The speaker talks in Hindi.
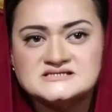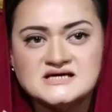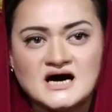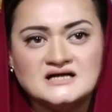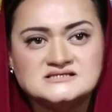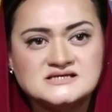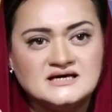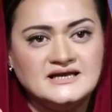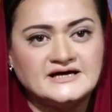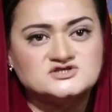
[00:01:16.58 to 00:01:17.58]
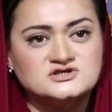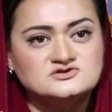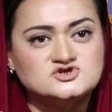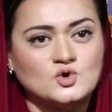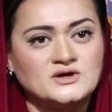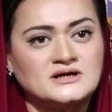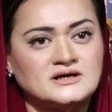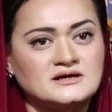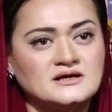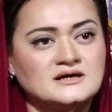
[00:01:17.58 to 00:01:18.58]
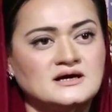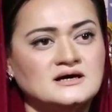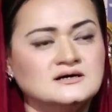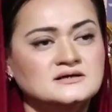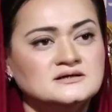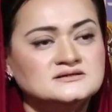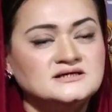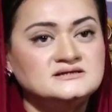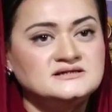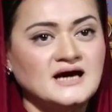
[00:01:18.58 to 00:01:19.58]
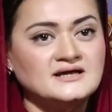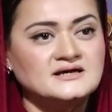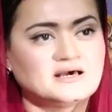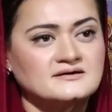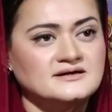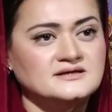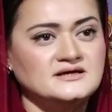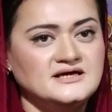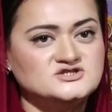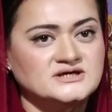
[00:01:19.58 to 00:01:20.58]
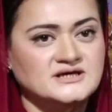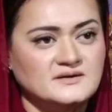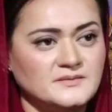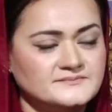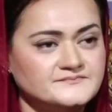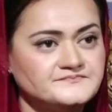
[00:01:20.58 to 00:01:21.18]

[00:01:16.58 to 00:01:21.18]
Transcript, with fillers: साल से इलेक्शन चोरी करने का की तैयारी कर रहे थे ए में